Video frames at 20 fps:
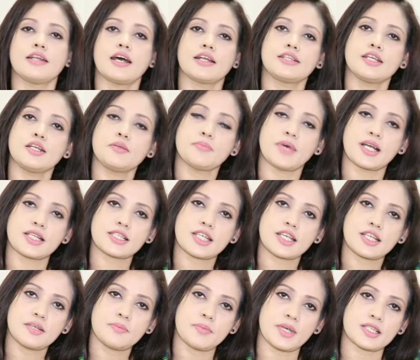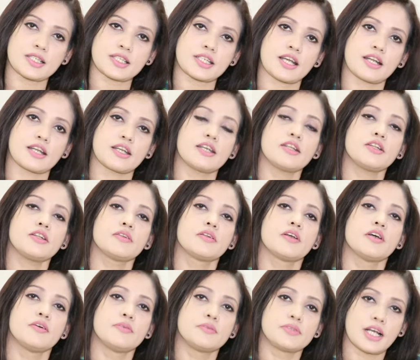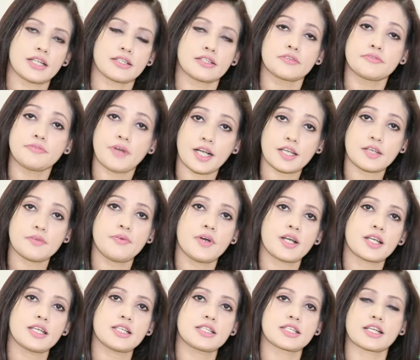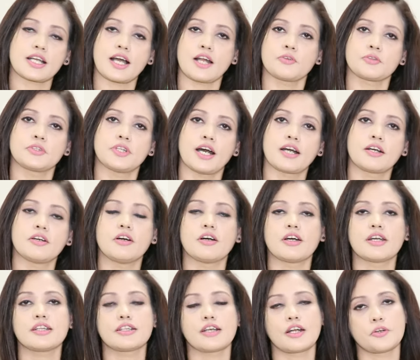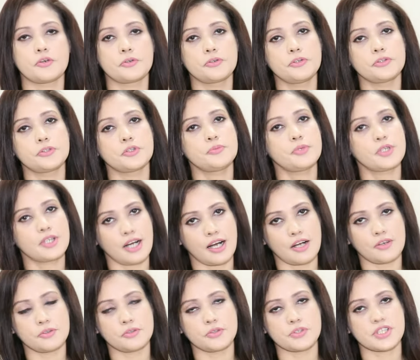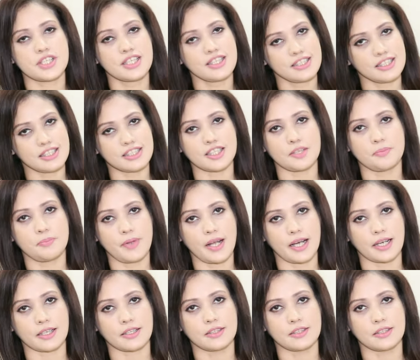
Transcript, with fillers: দাঁতের মাঝখানে মাঝখানে দাঁতের ফাঁকে ফাঁকে যে কালো দাগ হয় তার অন্যতম কারণ হচ্ছে ডেন্টাল প্ল্যাক